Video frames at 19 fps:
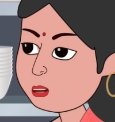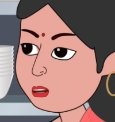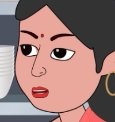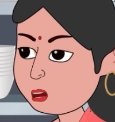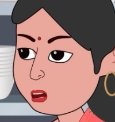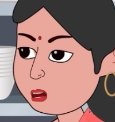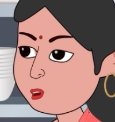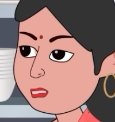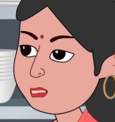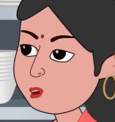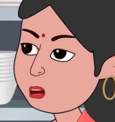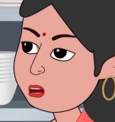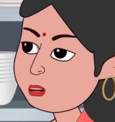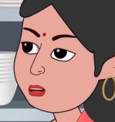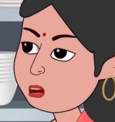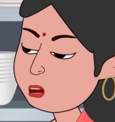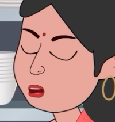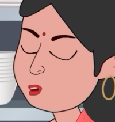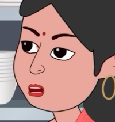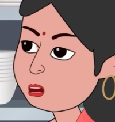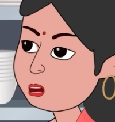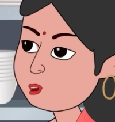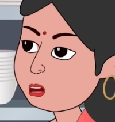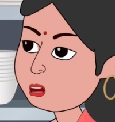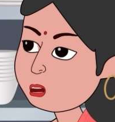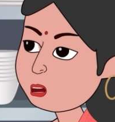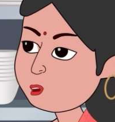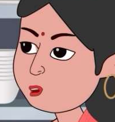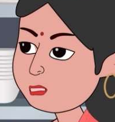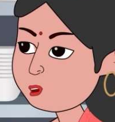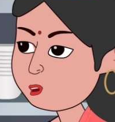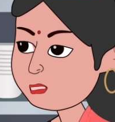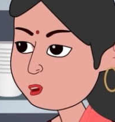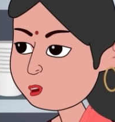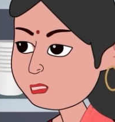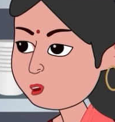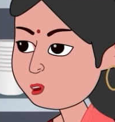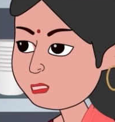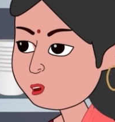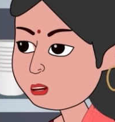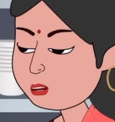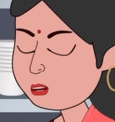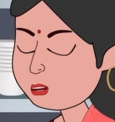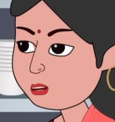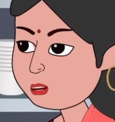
गर्मी कुल पाउडर लगाया कीजिए दीदी